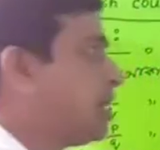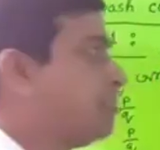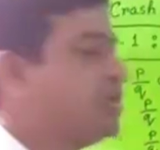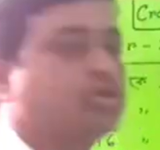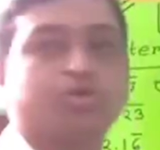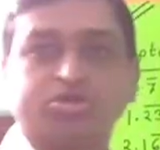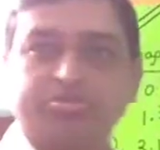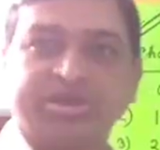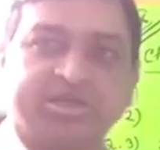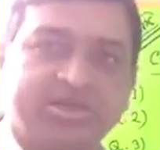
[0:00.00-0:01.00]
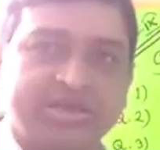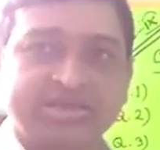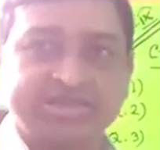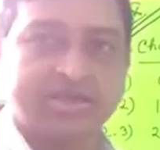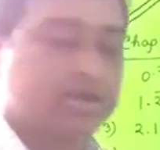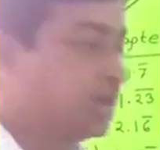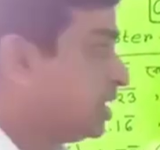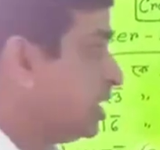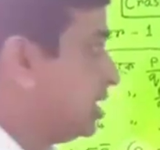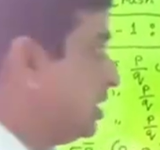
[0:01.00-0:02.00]
আবৃত দশমিক এটা ঠিক আছে
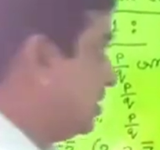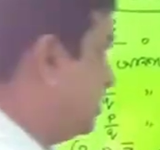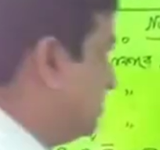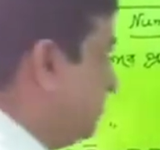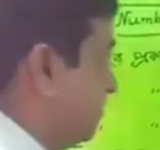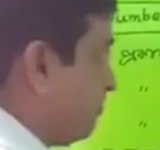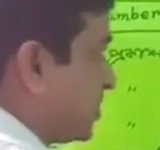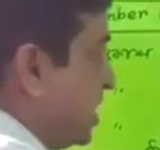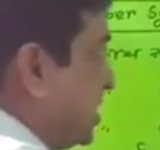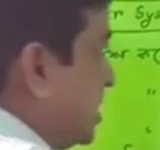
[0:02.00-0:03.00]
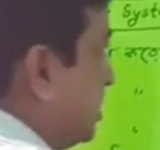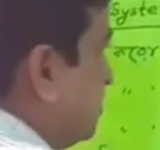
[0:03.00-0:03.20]
এটার